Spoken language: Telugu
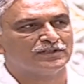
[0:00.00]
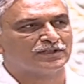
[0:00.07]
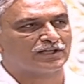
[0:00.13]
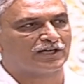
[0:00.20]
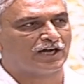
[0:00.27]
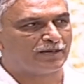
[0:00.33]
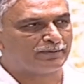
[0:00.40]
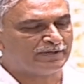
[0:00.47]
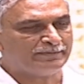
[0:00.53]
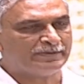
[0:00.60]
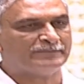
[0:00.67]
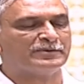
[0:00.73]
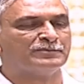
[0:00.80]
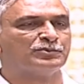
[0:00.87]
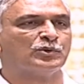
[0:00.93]
కామన్
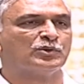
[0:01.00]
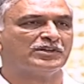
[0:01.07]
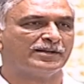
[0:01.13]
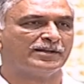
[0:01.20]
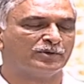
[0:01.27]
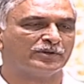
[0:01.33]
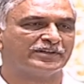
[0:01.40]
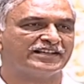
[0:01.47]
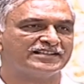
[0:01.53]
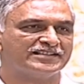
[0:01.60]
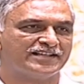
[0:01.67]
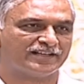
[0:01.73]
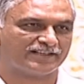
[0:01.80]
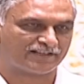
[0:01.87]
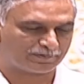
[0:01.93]
మినిమం ప్రోగ్రాంలో
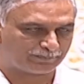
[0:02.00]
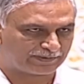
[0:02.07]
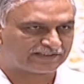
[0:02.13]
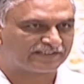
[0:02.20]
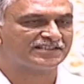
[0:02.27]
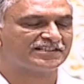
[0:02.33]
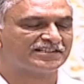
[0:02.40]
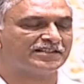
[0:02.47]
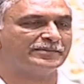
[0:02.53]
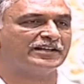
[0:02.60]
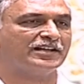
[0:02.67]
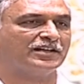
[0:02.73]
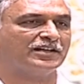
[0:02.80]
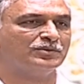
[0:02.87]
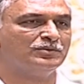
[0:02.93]
కేసీఆర్ గారు పెట్టించడమే
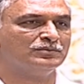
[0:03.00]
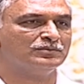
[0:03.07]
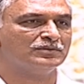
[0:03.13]
కాదు